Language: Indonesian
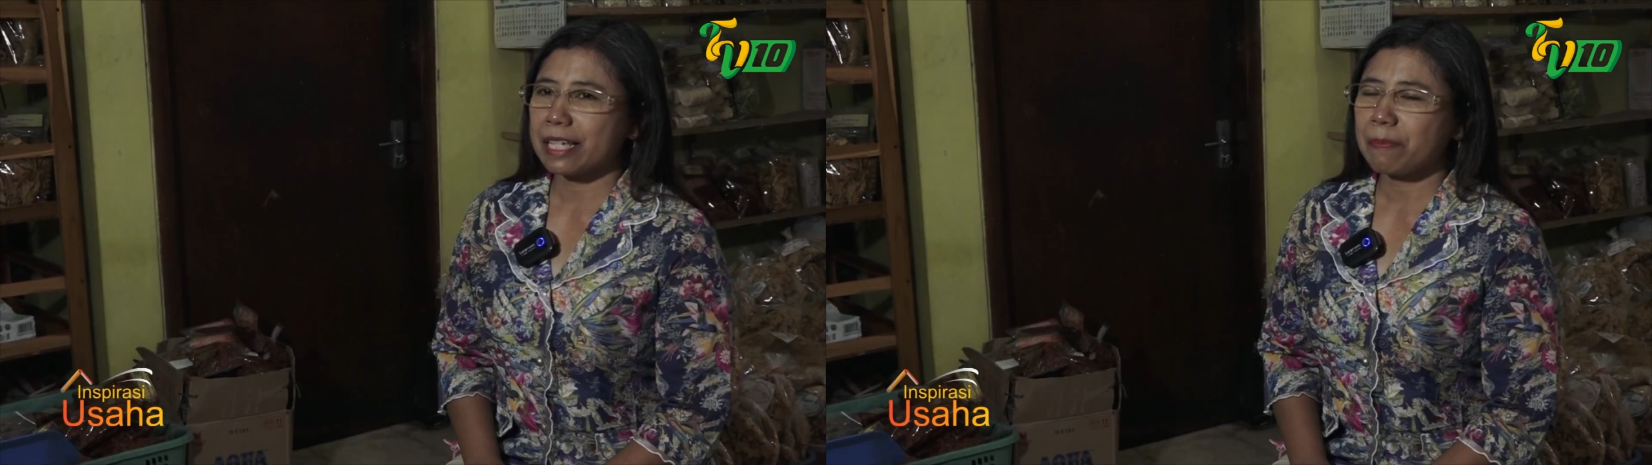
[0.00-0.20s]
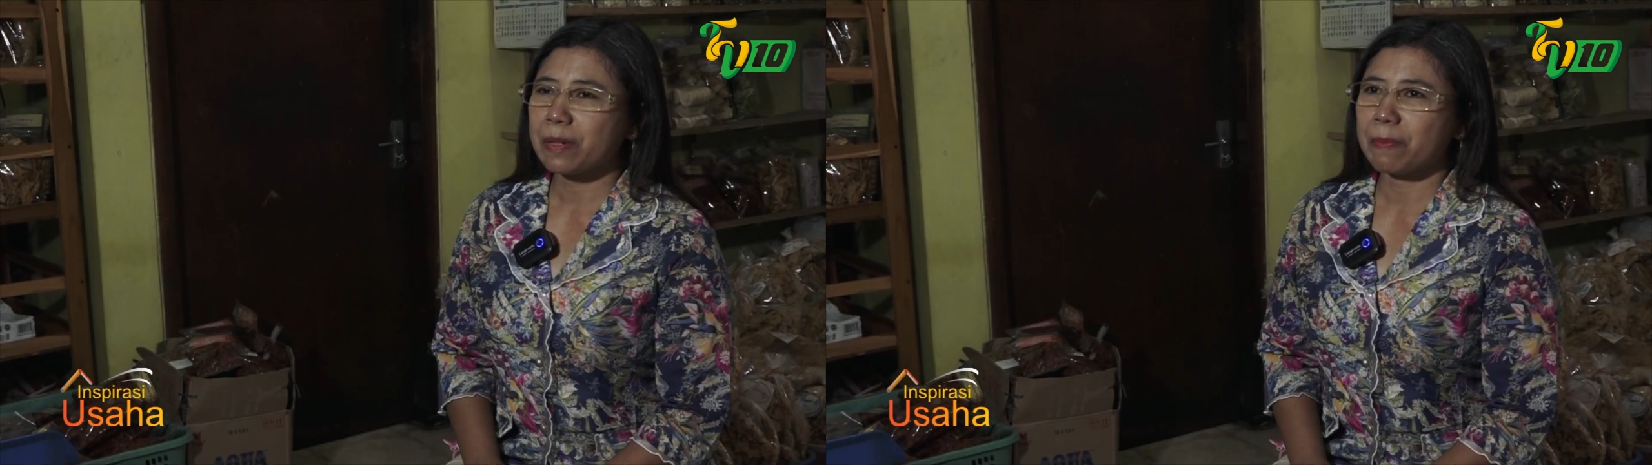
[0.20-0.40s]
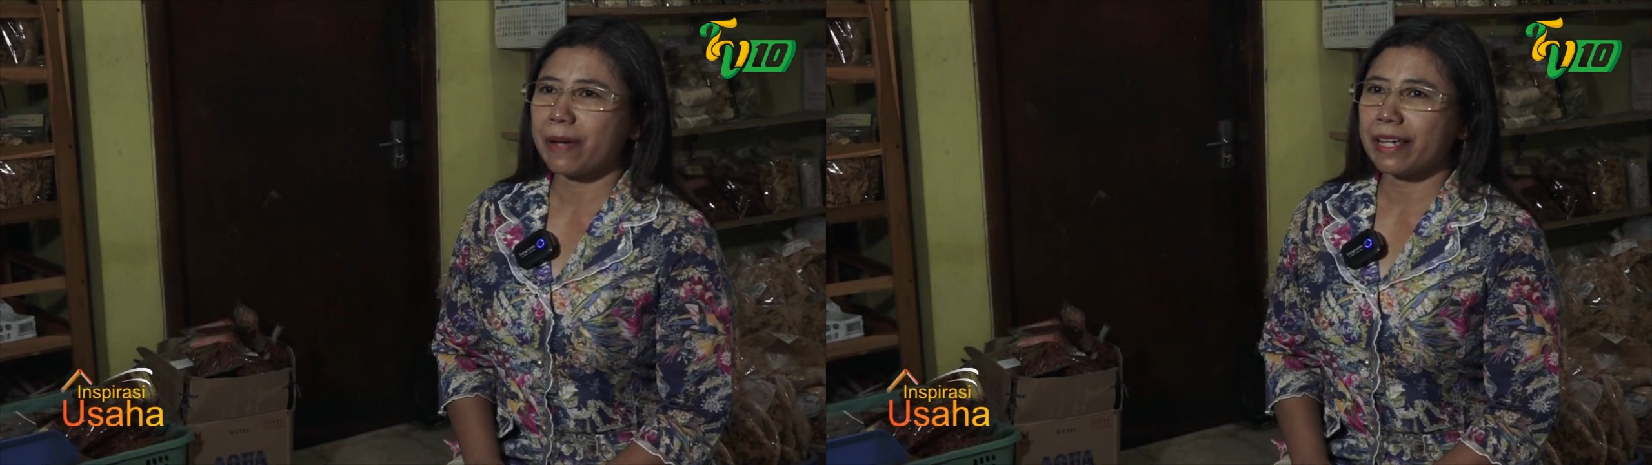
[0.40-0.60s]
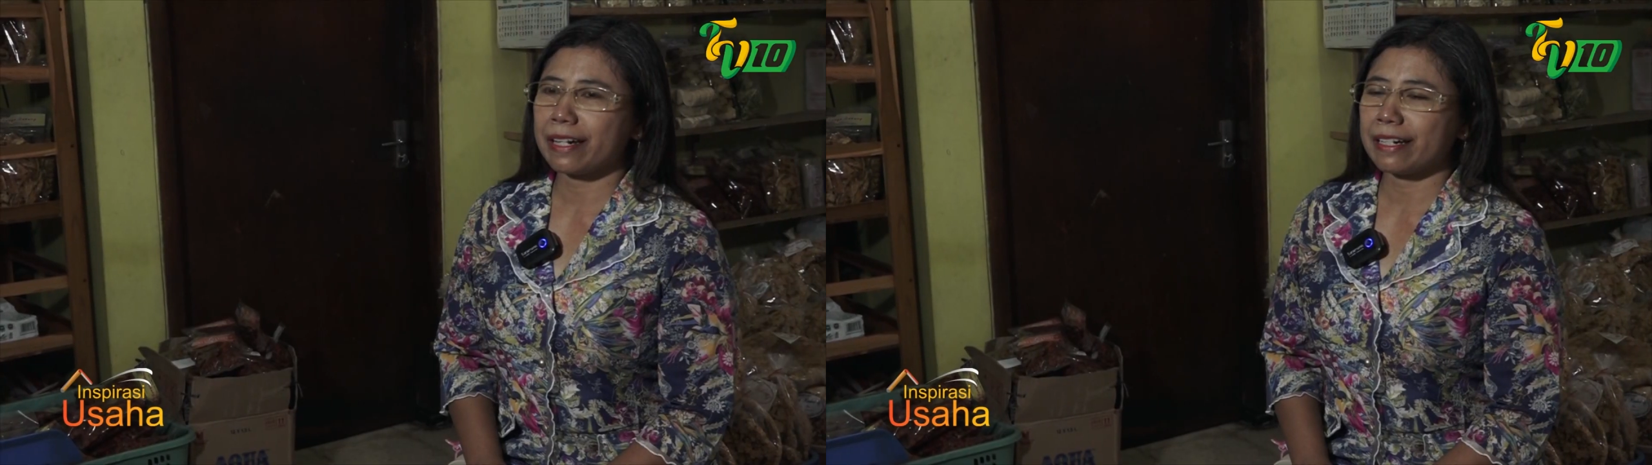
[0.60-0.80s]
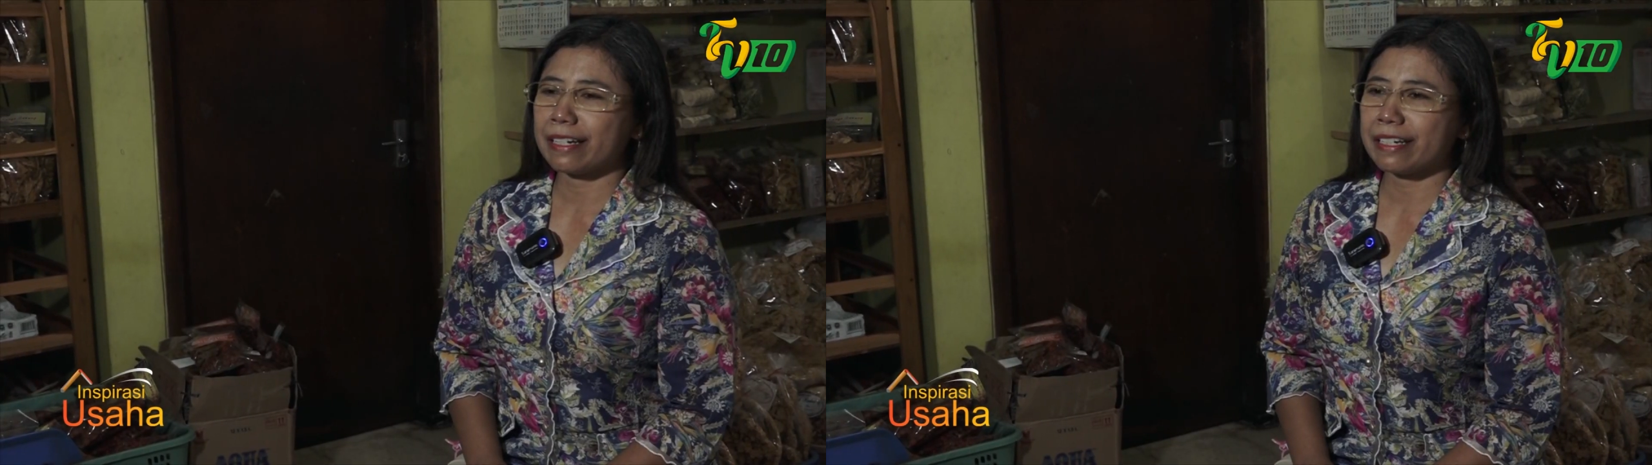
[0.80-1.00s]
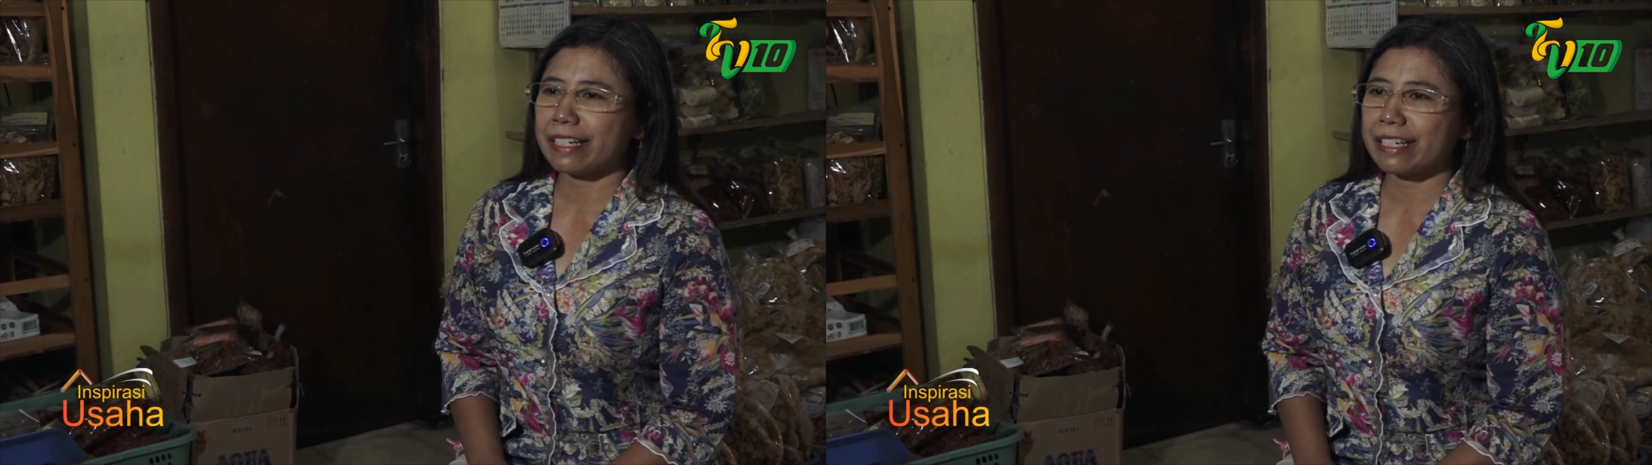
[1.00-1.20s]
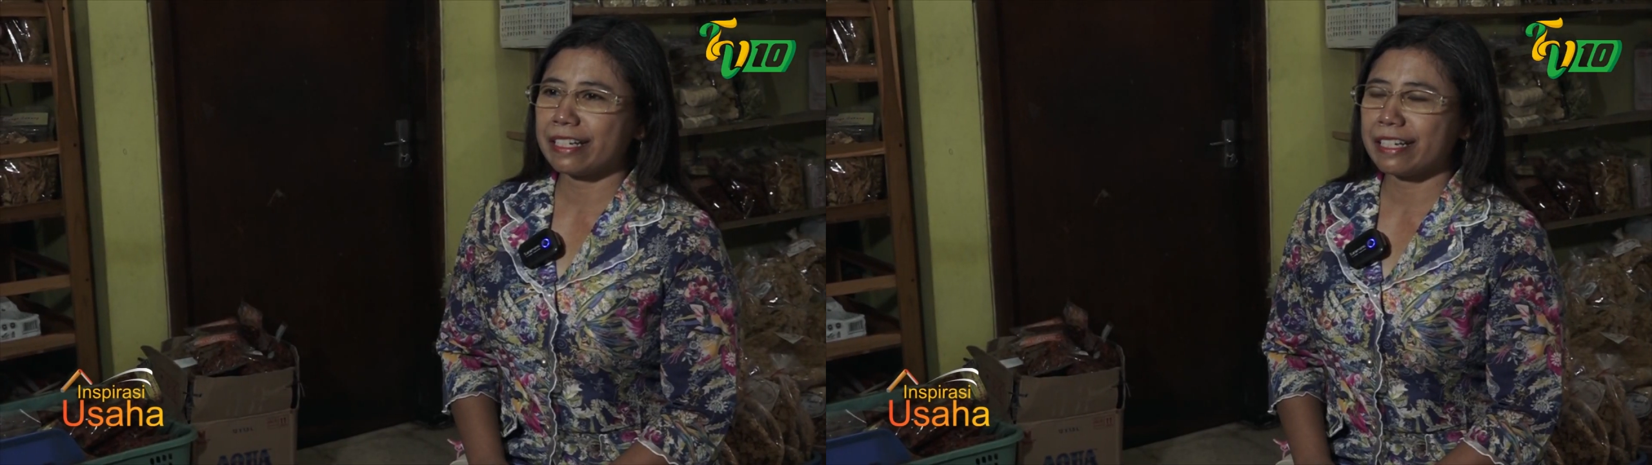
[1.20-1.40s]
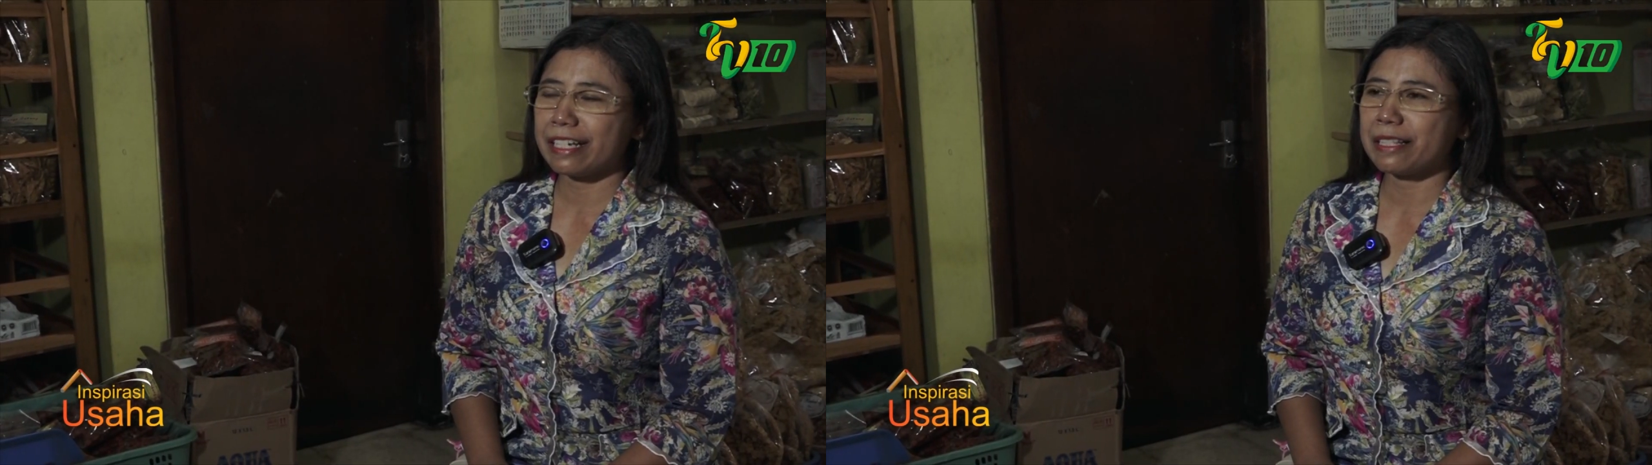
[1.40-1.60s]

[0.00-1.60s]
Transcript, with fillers: Saya bermain di